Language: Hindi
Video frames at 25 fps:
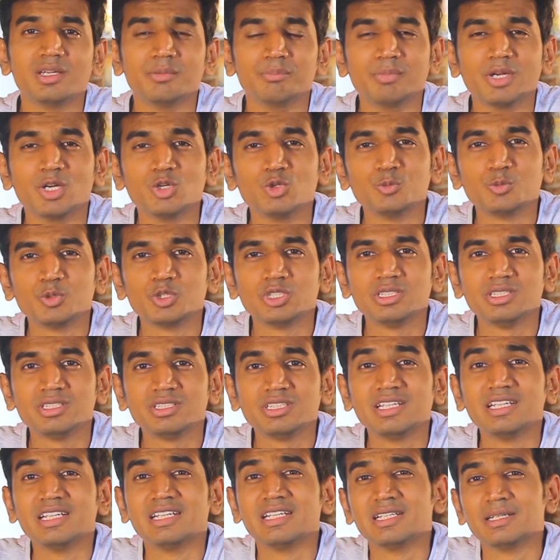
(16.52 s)
मैं हूँ
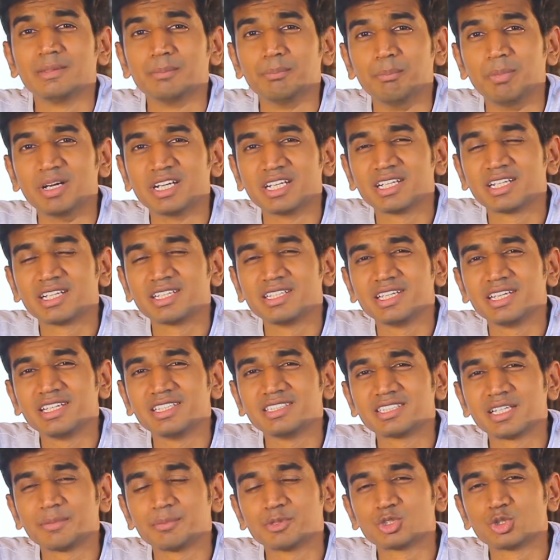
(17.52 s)
पुनीत बने रहिए
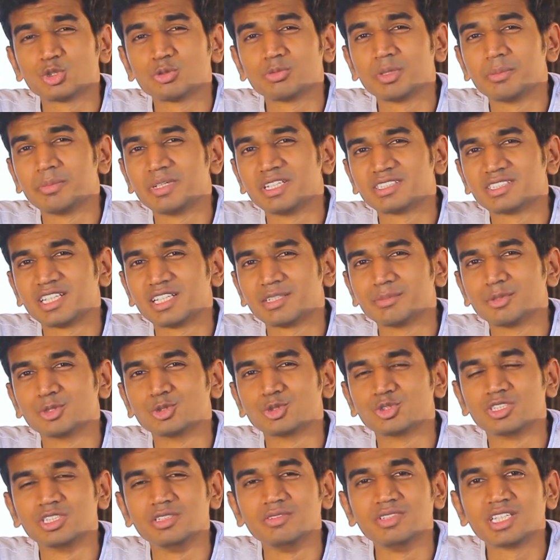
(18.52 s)
इस एपिसोड में मेरे साथ में
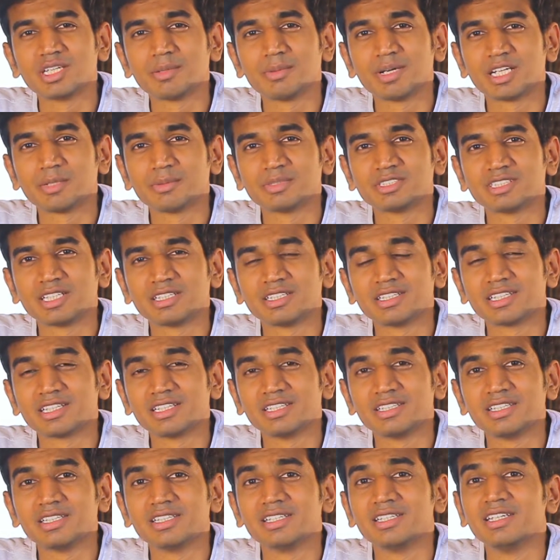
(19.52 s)
उस टीवी के बारे में जानने के
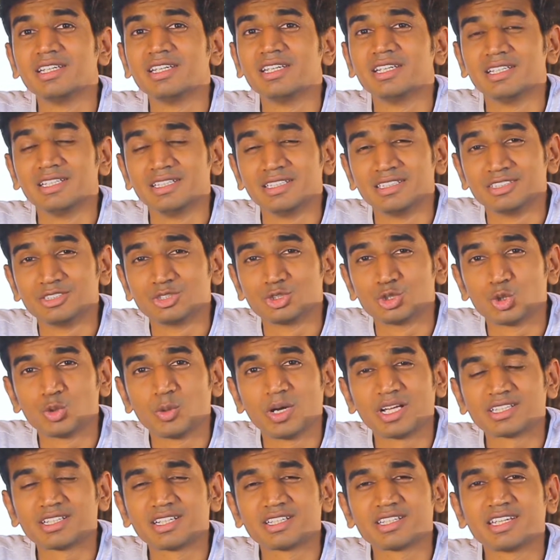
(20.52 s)
लिए
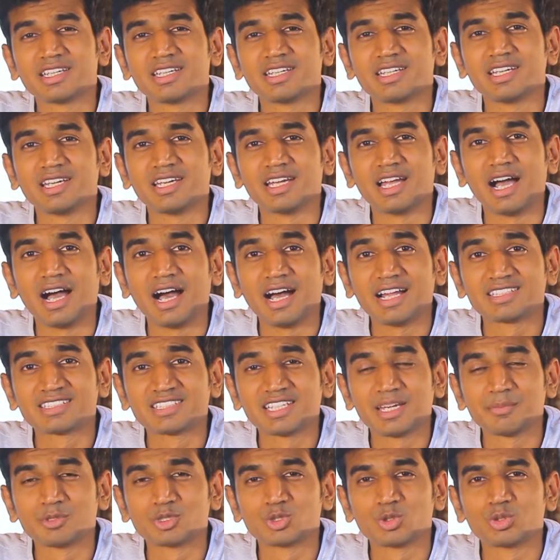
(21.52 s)
शुरुआत करते हैं आज
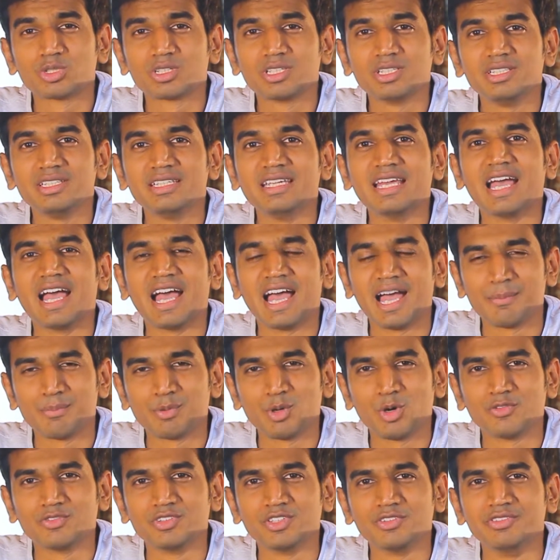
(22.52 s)
के एपिसोड की ऐप
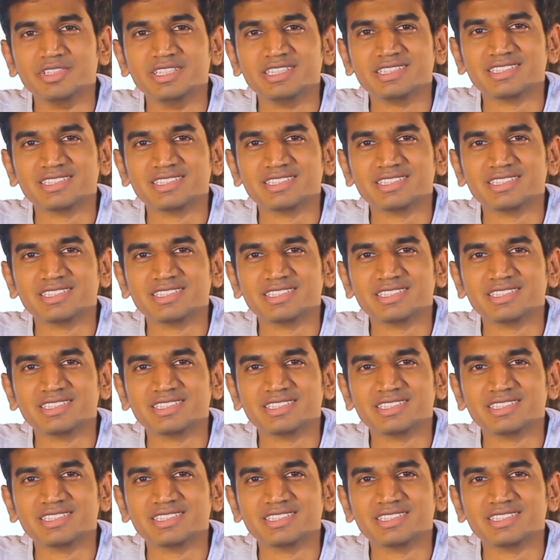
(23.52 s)
ऑफ द वीक